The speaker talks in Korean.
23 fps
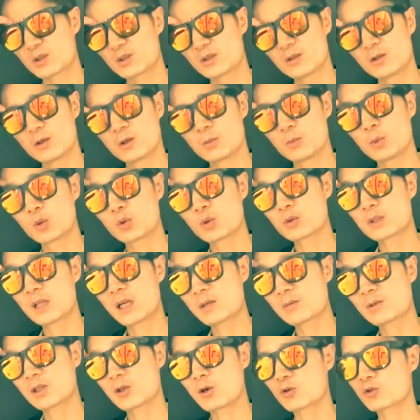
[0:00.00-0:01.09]
어, 보통
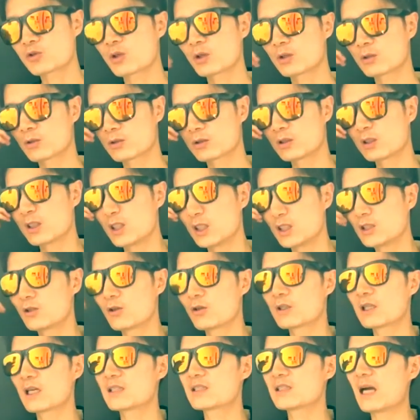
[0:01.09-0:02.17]
사람들이 걱정하는 거는
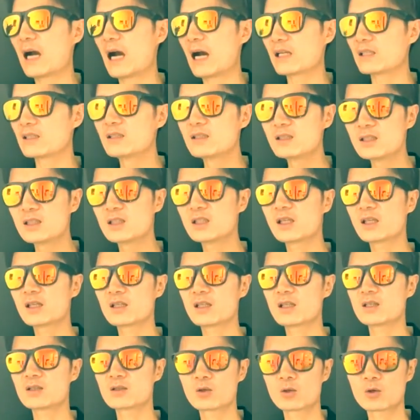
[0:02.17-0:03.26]
일어나지 않은 일에
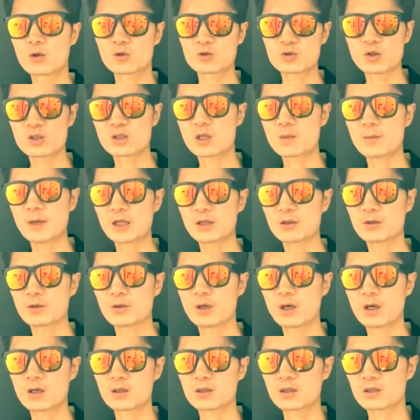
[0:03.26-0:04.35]
대해서 걱정하는 게 많대요.
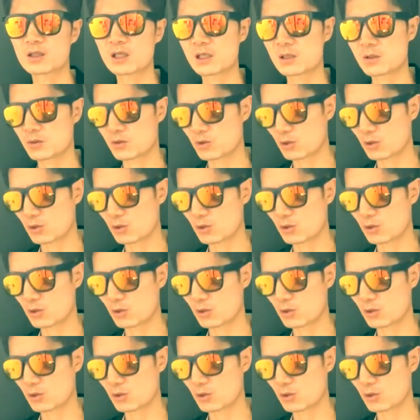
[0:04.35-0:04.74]
아, 나 대학교